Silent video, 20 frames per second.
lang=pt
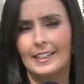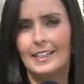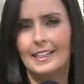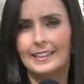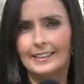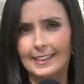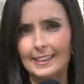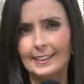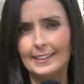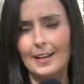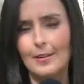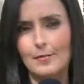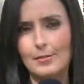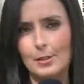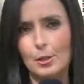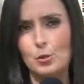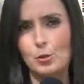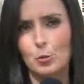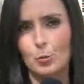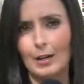e que ele deve
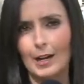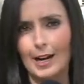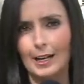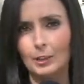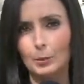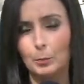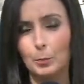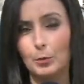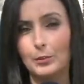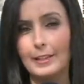ser julgado por